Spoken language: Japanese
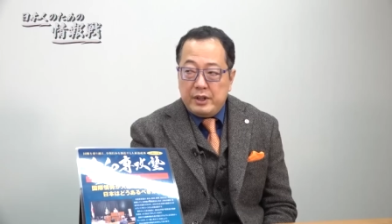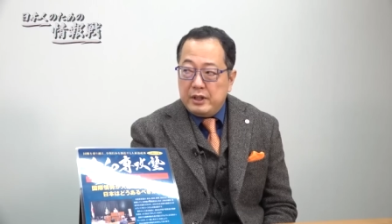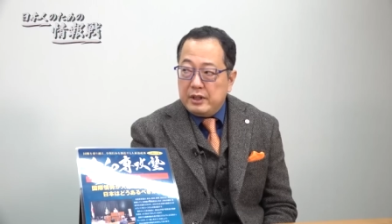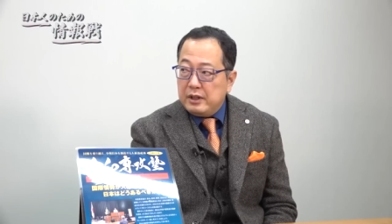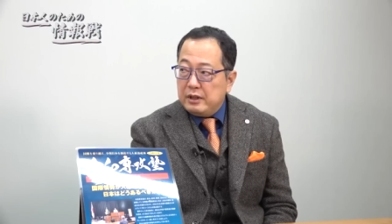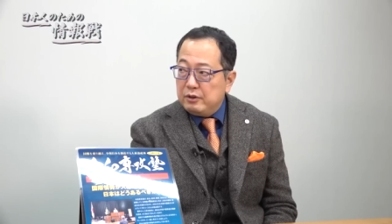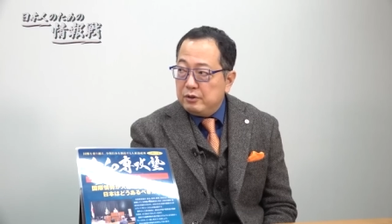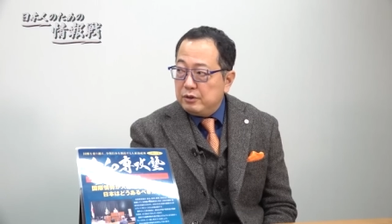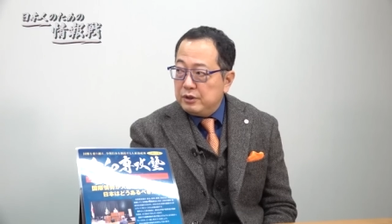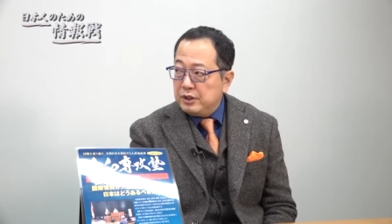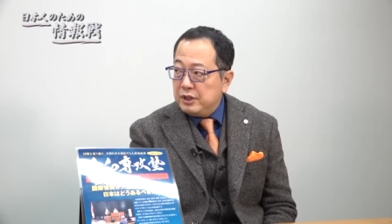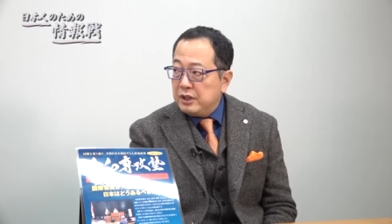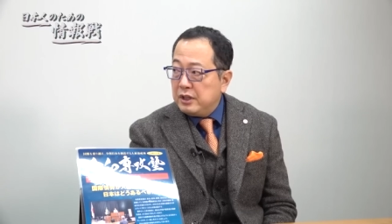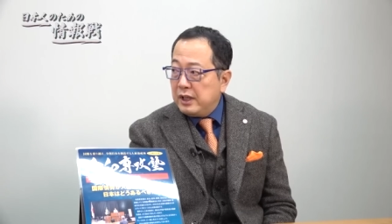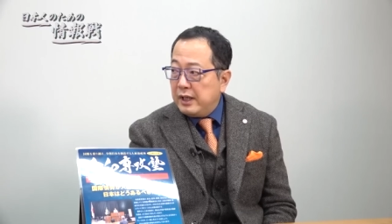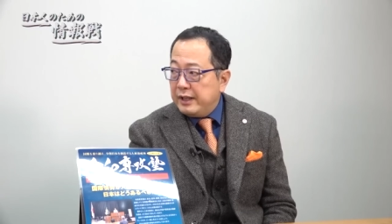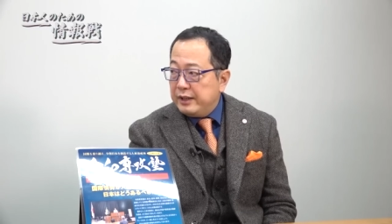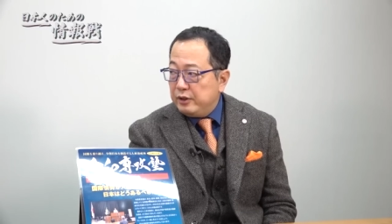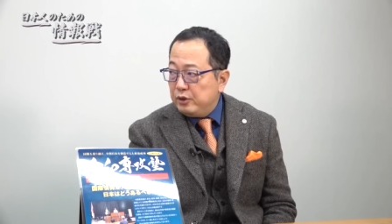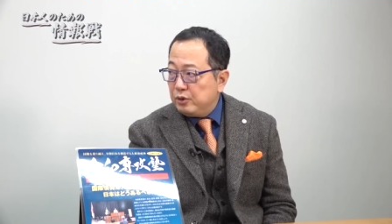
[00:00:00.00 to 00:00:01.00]
リカの議
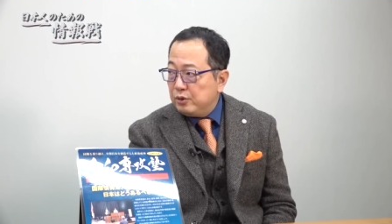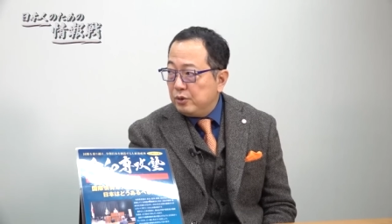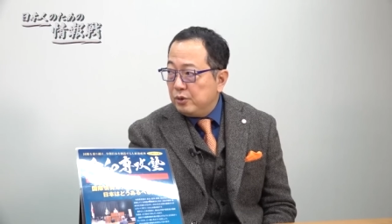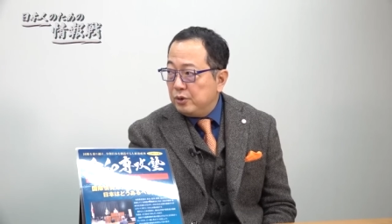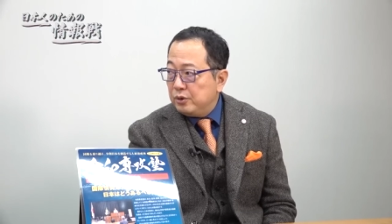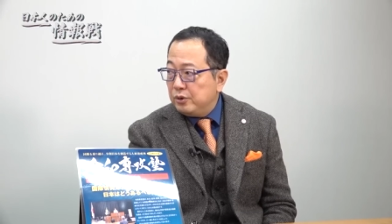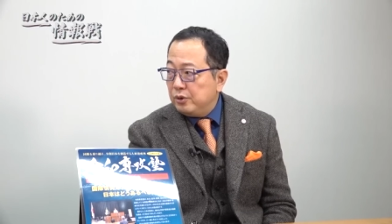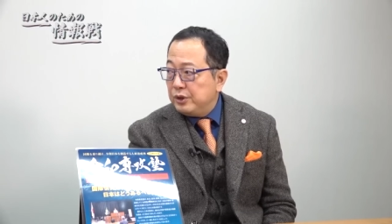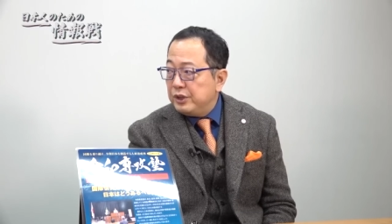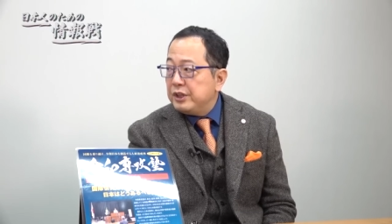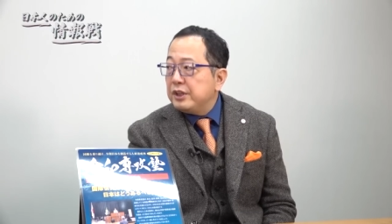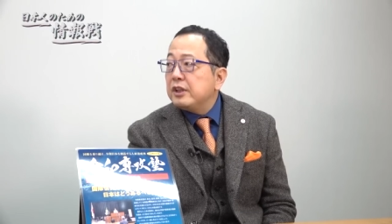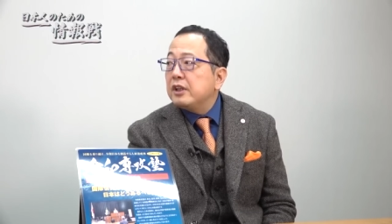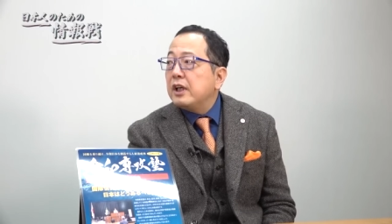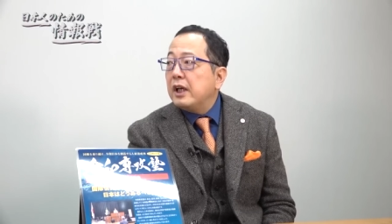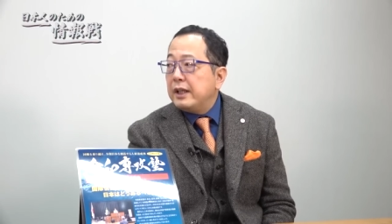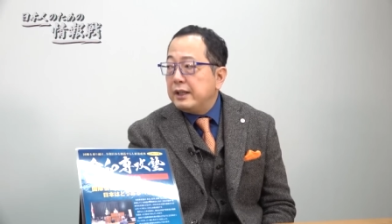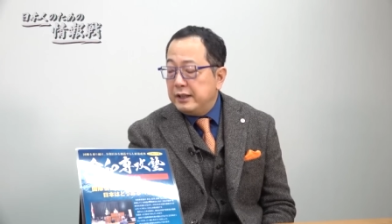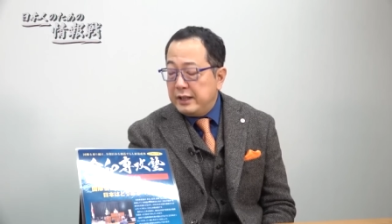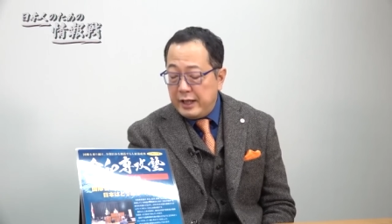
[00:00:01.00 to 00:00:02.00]
会の合同委員
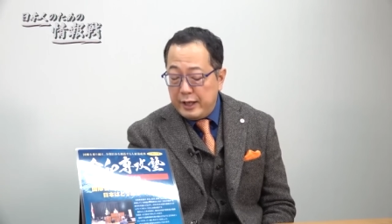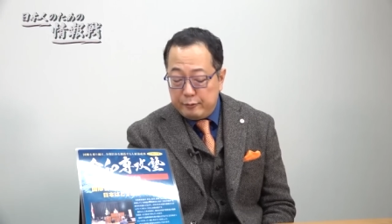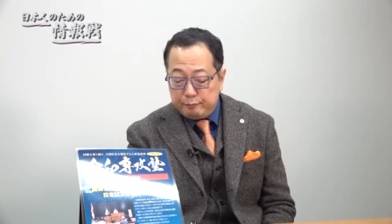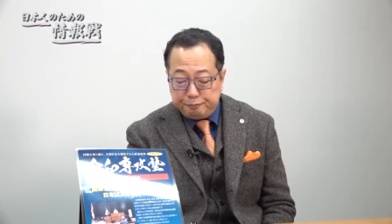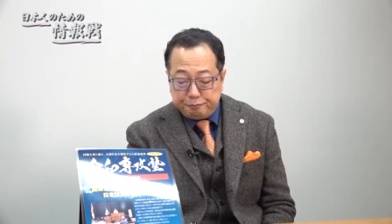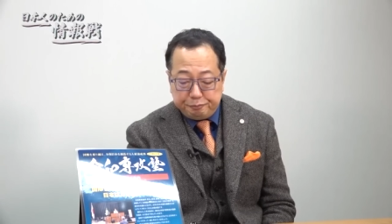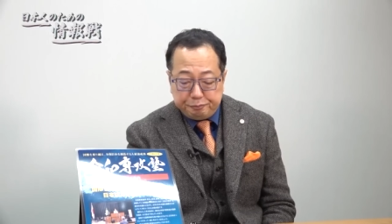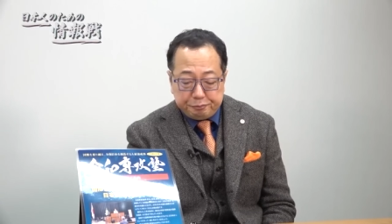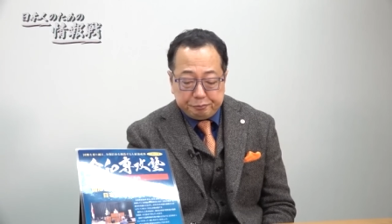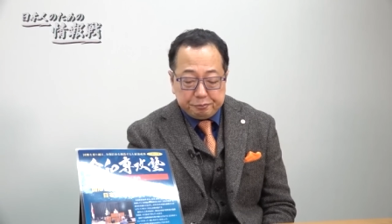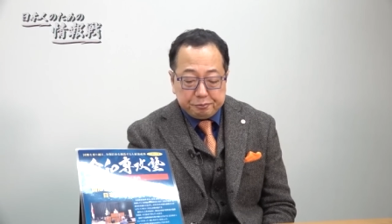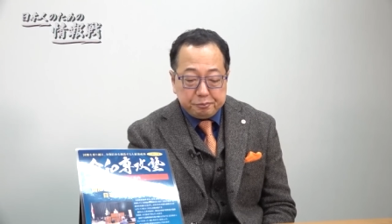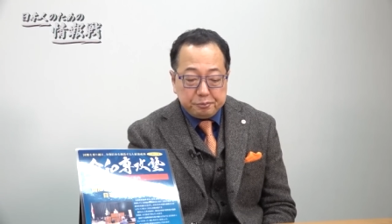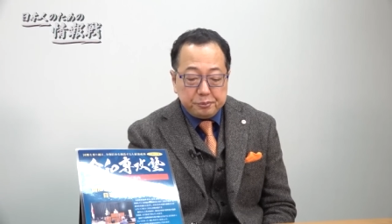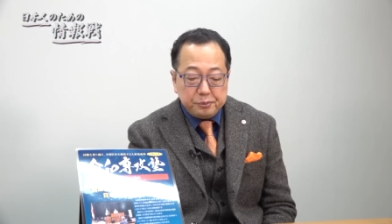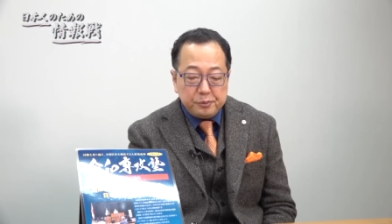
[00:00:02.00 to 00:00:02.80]
会で、はいうん、